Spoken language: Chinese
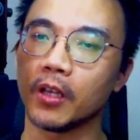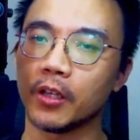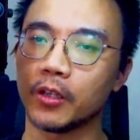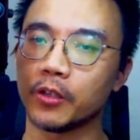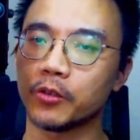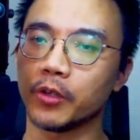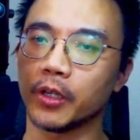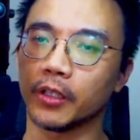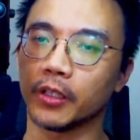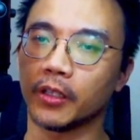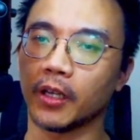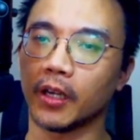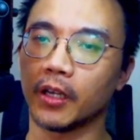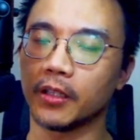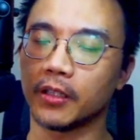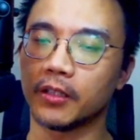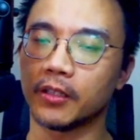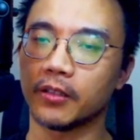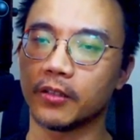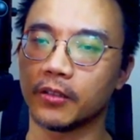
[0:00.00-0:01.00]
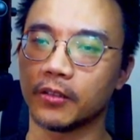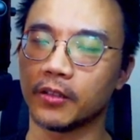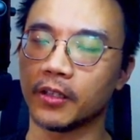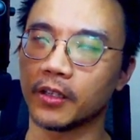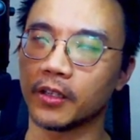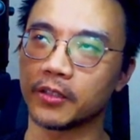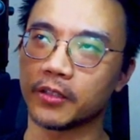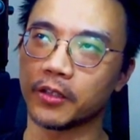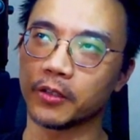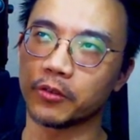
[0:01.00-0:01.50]
所以它那
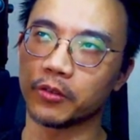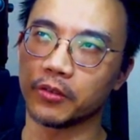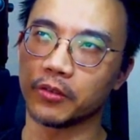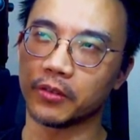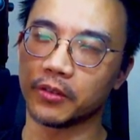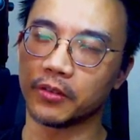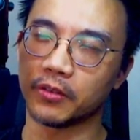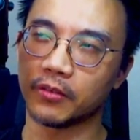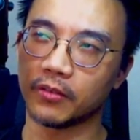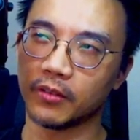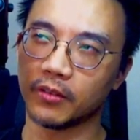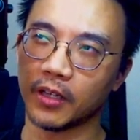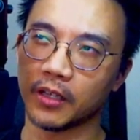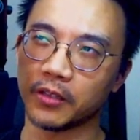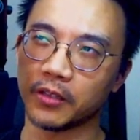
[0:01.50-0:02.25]
个叫做它